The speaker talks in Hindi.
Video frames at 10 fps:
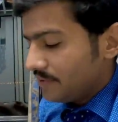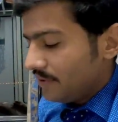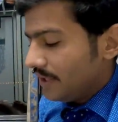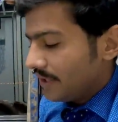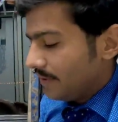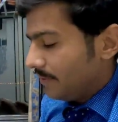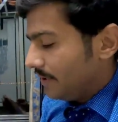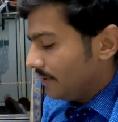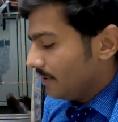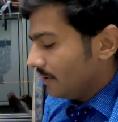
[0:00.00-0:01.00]
मिसवाक
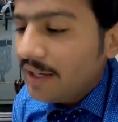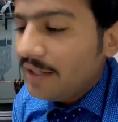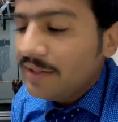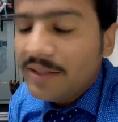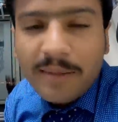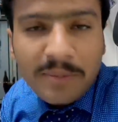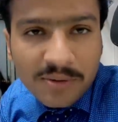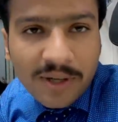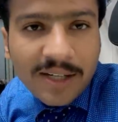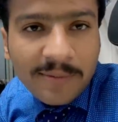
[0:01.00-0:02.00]
है ये
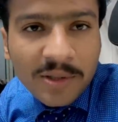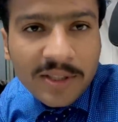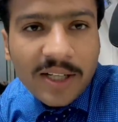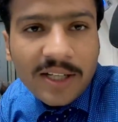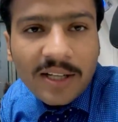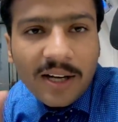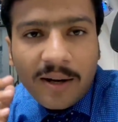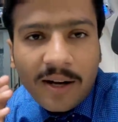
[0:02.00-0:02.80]
मिसवाक बोलते हैं लेकिन